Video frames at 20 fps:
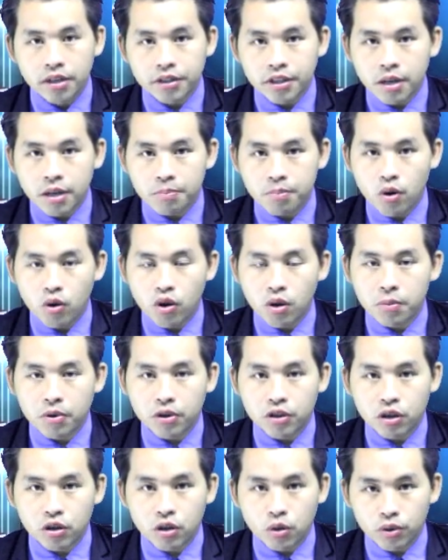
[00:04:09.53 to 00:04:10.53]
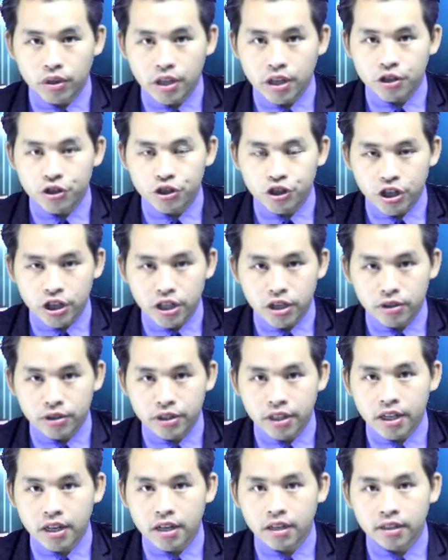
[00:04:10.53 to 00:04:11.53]
chỉ bông là một tròn nó tỉ trí nó
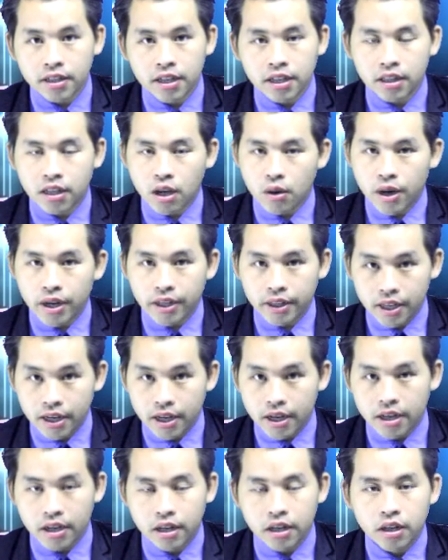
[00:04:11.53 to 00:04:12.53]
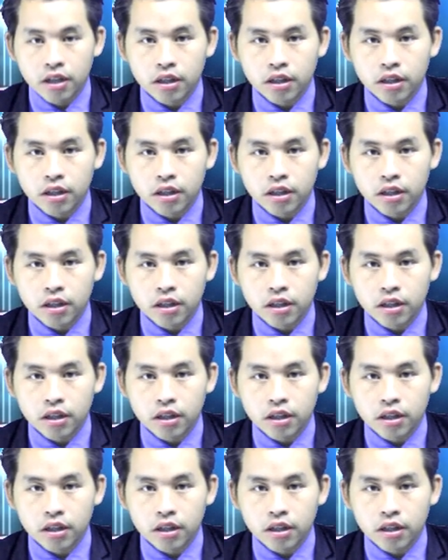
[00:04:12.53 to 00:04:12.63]
chỉ là thia tàu hải tìa